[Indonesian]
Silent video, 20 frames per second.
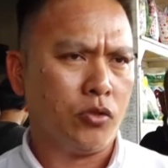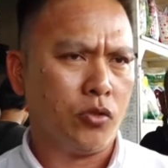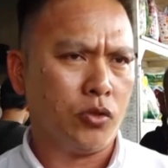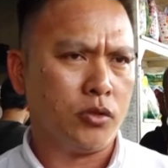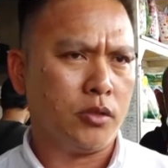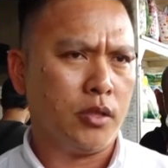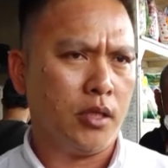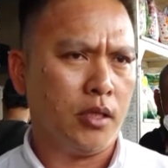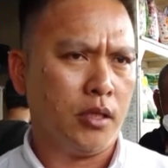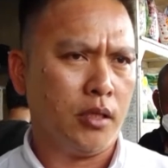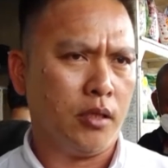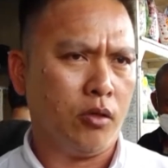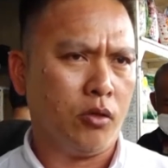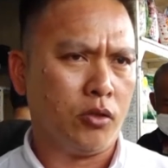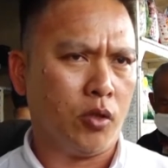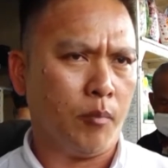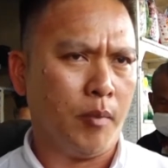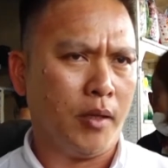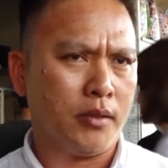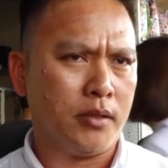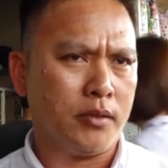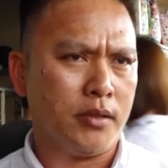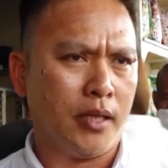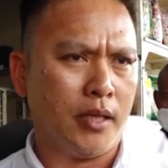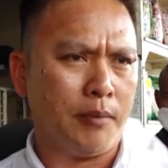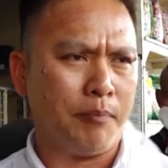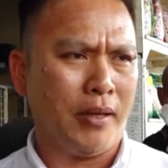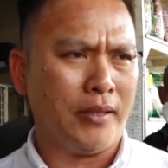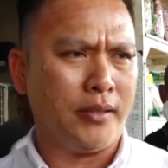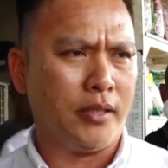Terus de, otomatis
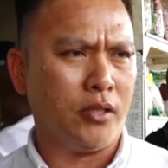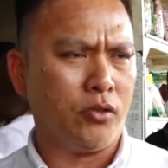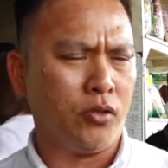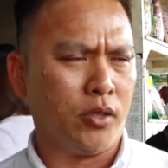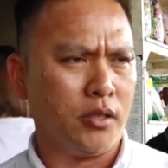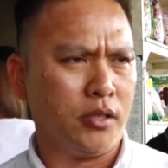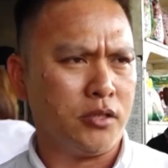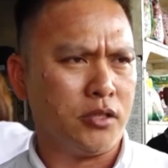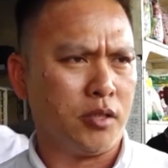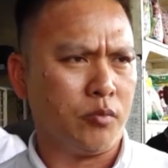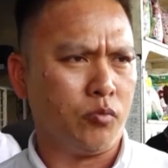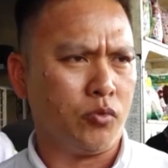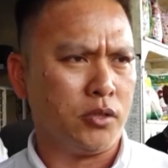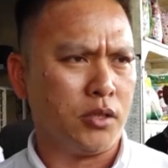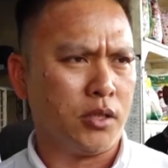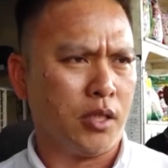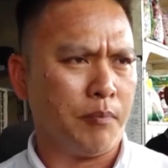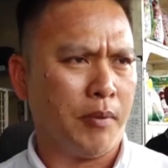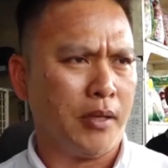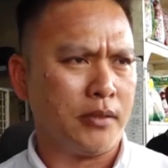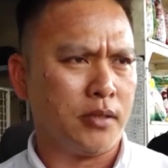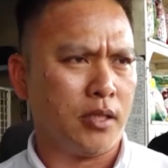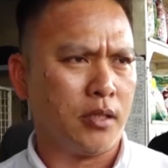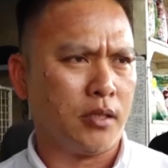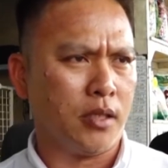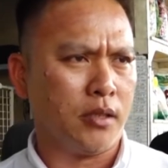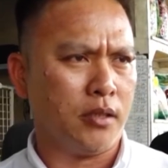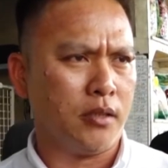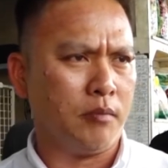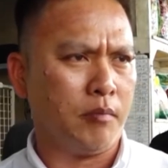dengan panen itu kan distribusi ke pasar
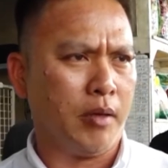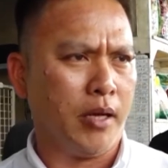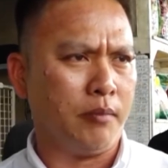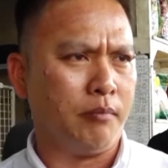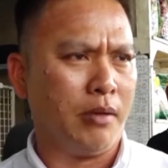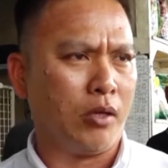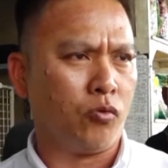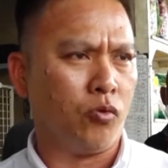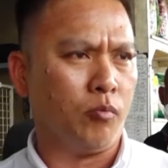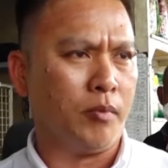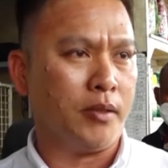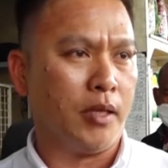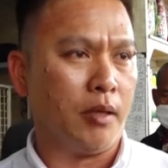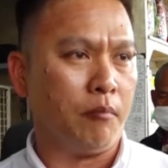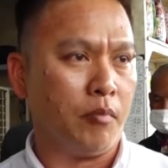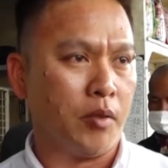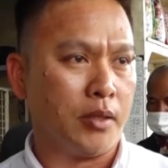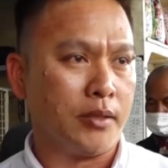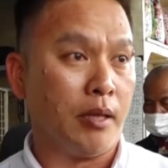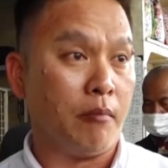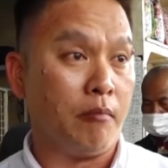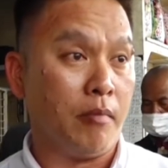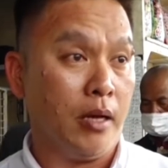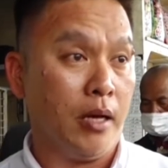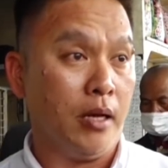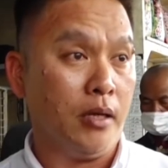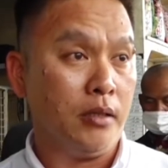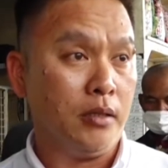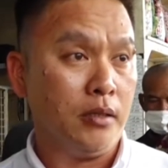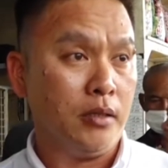kan bahan baku menambah
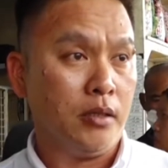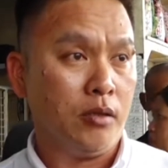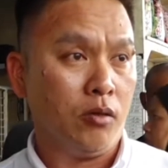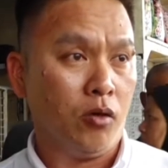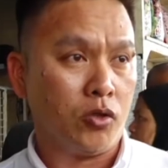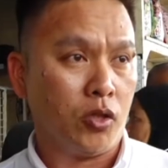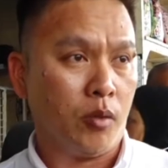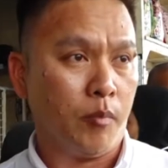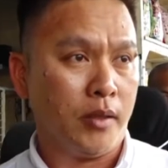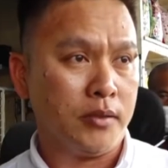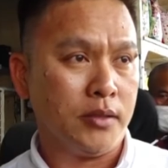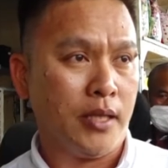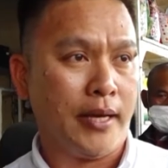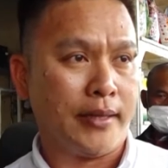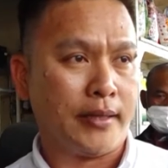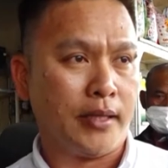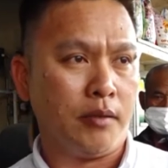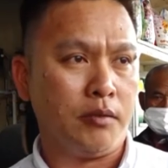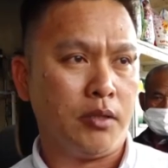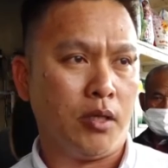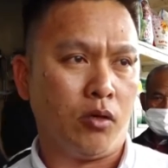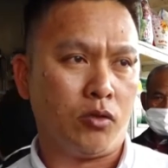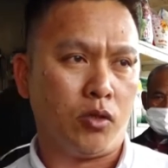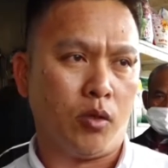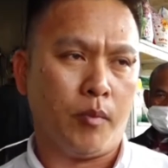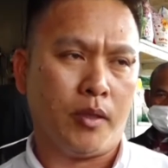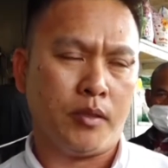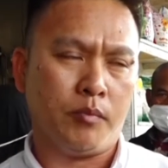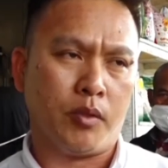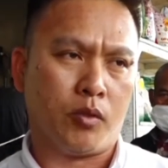bertambah, otomatis harga juga
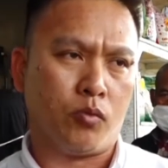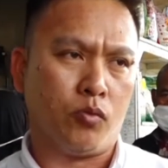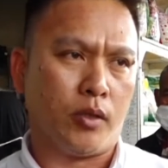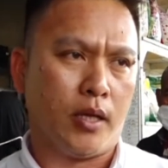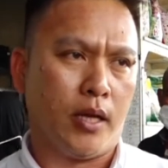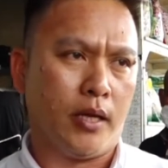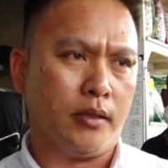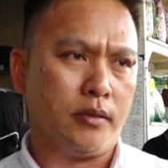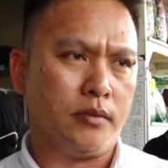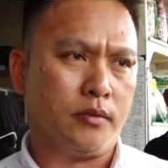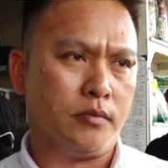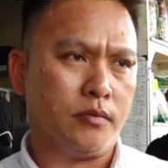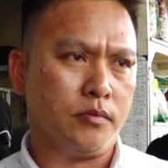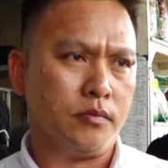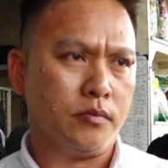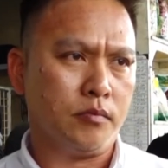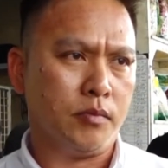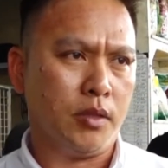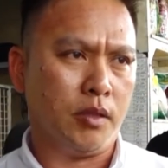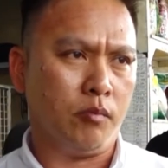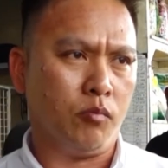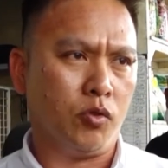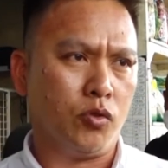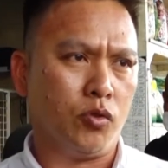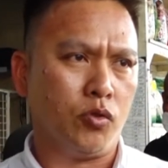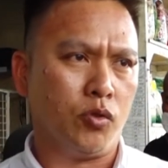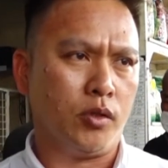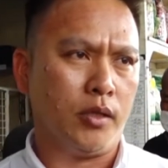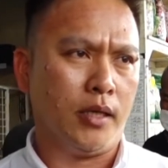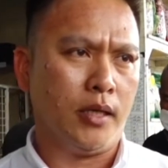otomatis berkurang. Jadi
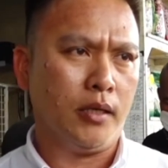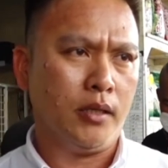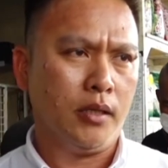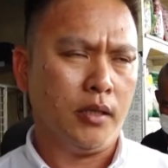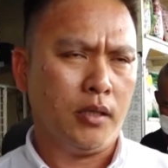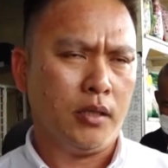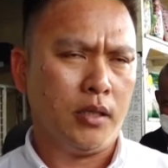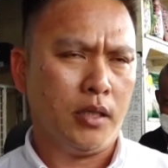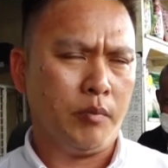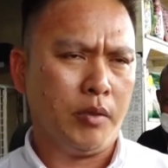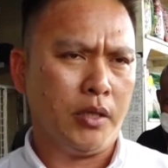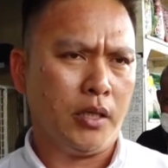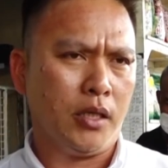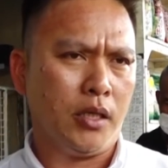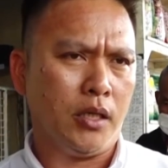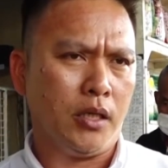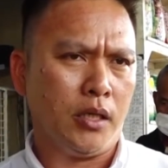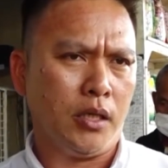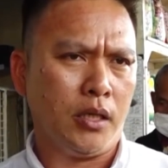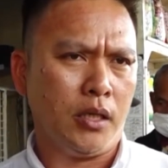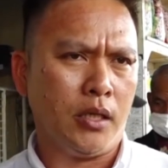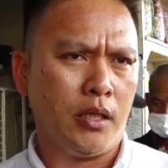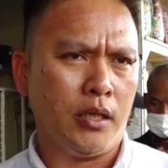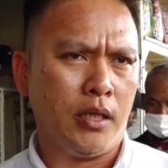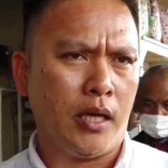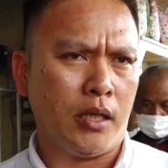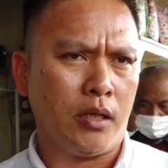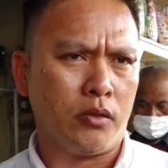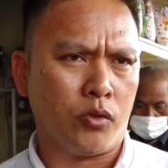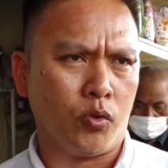menurun lah. Lebih
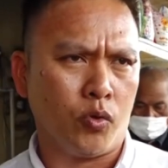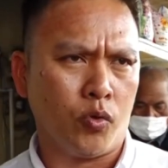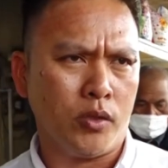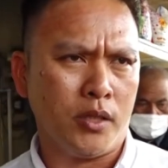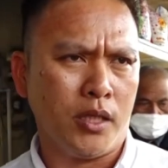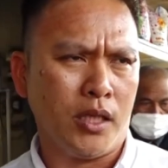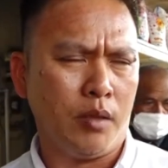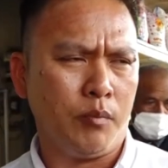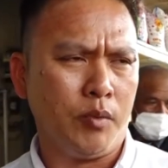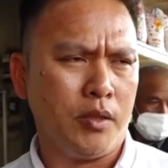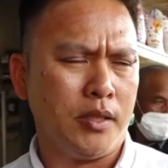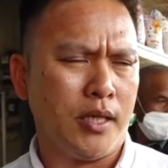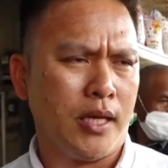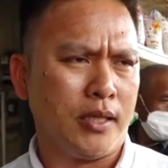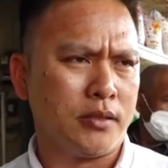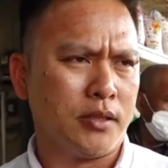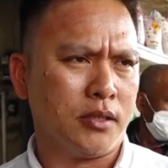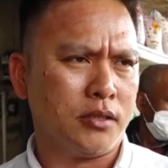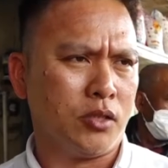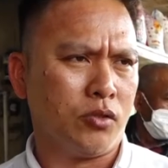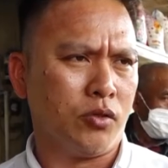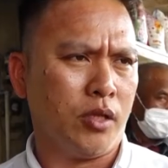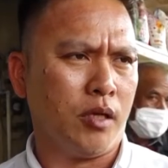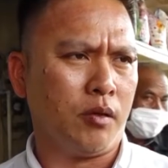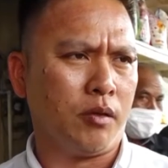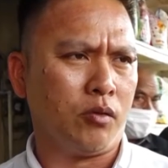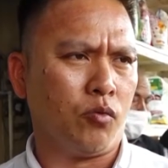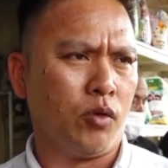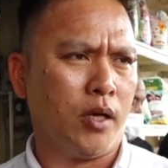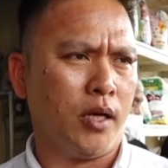yang turunnya lebih drastis itu
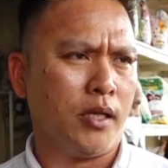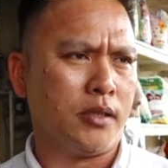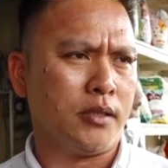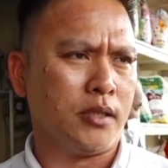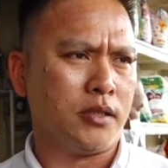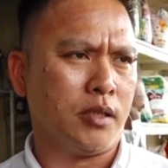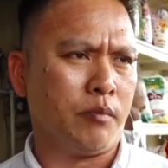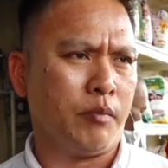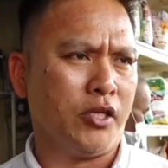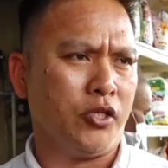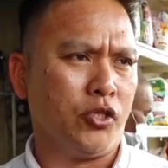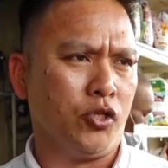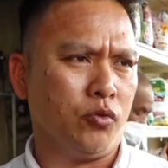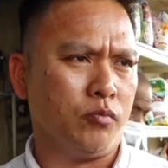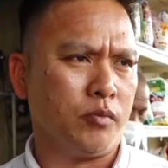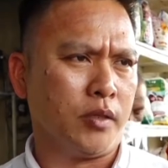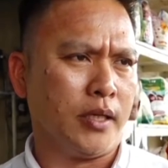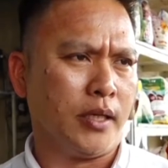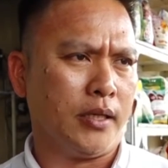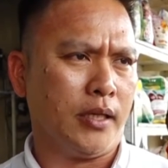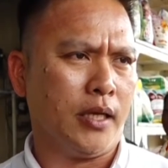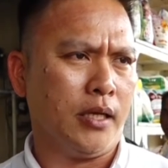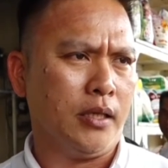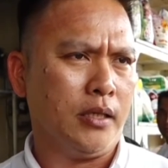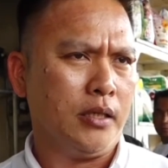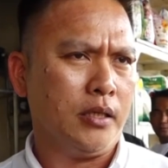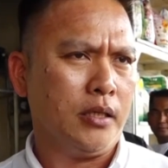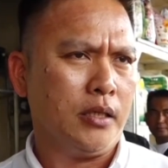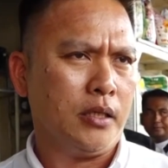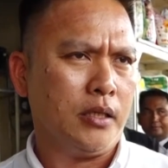yang kualitas yang medium karena
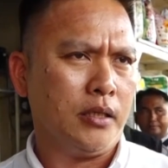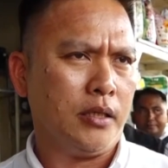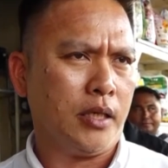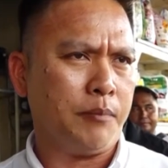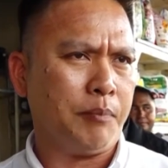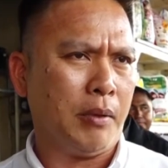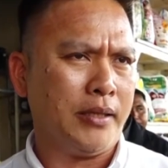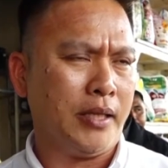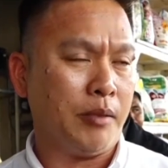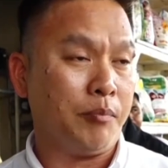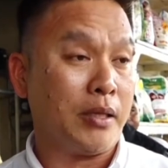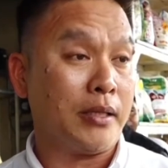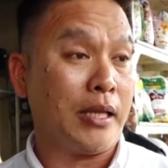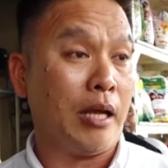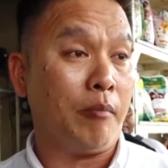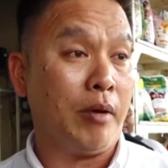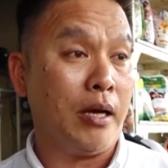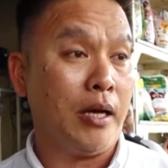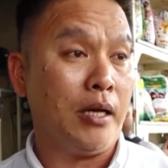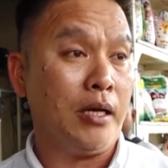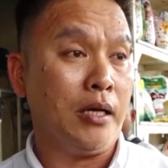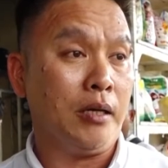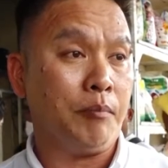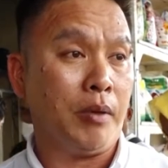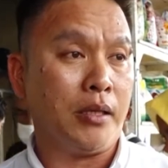ini kan panen pertama.